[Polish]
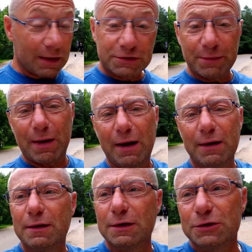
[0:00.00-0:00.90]
Trzeba
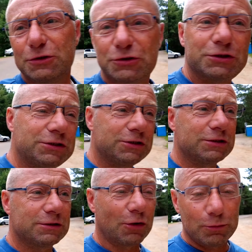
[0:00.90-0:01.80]
żyć
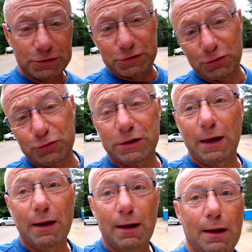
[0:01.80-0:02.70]
z tą myślą, że,
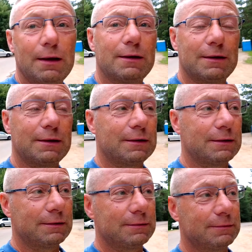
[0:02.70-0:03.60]
e,
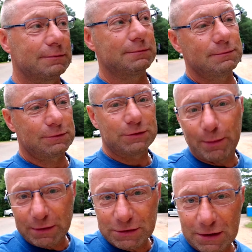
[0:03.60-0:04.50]
że
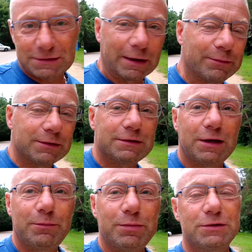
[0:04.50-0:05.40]
będzie następny
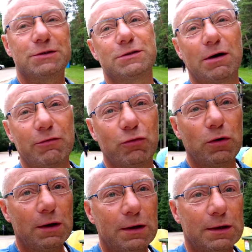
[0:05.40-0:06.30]
trip i że znowu
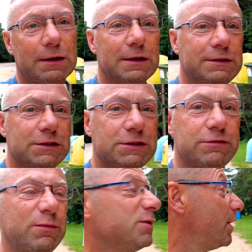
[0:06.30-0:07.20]
e, gdzieś się
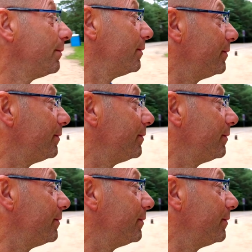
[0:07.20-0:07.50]
wybierzemy.